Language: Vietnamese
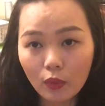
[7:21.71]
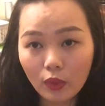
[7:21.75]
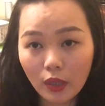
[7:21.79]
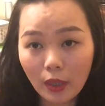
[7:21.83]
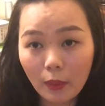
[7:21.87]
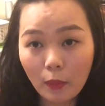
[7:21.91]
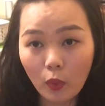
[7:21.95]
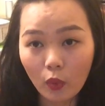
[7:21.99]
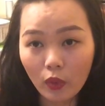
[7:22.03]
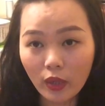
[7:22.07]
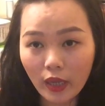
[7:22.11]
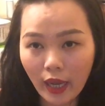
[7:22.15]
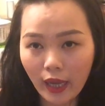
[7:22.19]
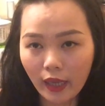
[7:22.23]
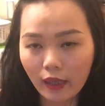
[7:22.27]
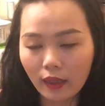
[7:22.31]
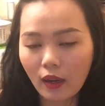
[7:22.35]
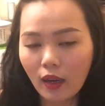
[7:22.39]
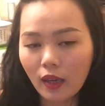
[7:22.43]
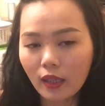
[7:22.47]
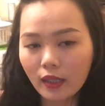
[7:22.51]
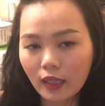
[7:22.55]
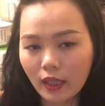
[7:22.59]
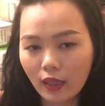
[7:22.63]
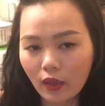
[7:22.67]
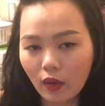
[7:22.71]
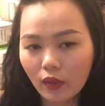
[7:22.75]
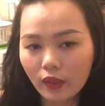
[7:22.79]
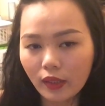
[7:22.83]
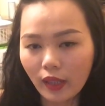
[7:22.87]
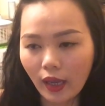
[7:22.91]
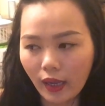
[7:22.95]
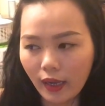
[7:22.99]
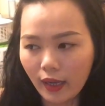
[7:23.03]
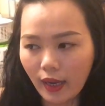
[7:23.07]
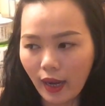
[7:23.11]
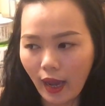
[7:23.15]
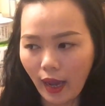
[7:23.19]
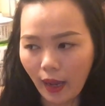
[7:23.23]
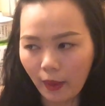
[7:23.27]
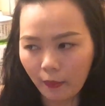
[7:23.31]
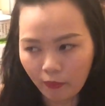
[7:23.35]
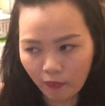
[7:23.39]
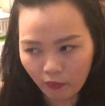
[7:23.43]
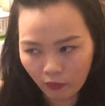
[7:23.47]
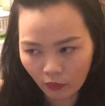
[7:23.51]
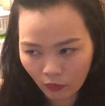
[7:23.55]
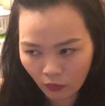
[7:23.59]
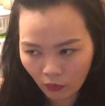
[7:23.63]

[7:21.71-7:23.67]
cái buổi hẹn đó thì có thể là